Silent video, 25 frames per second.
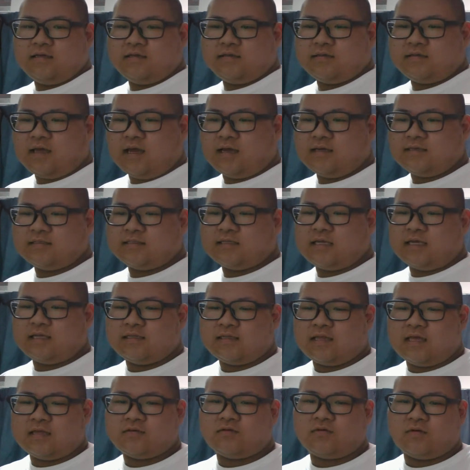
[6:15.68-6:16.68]
炭酸
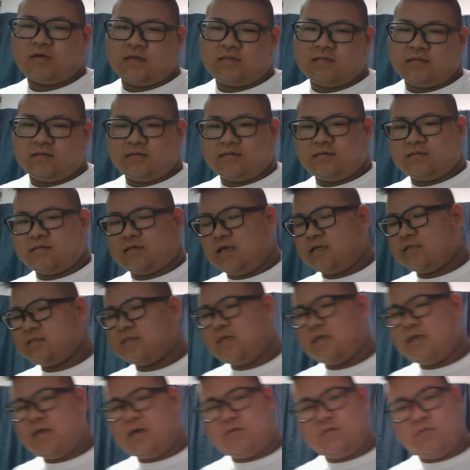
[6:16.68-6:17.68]
なんとか、炭
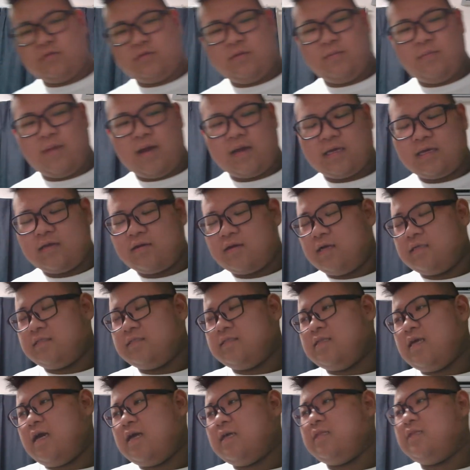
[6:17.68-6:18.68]
酸野郎に負けるは
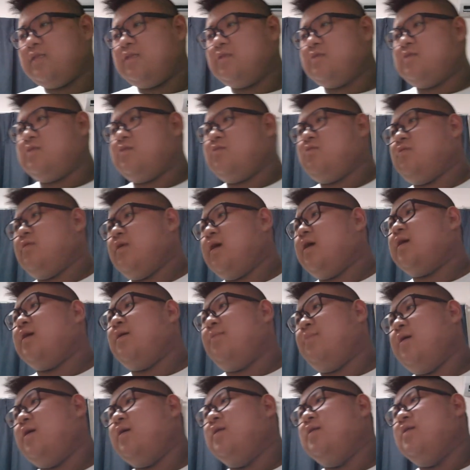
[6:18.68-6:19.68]
ずないんですけど、なんか
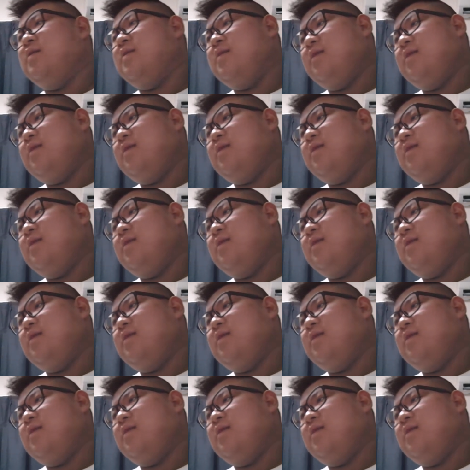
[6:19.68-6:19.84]
まあ、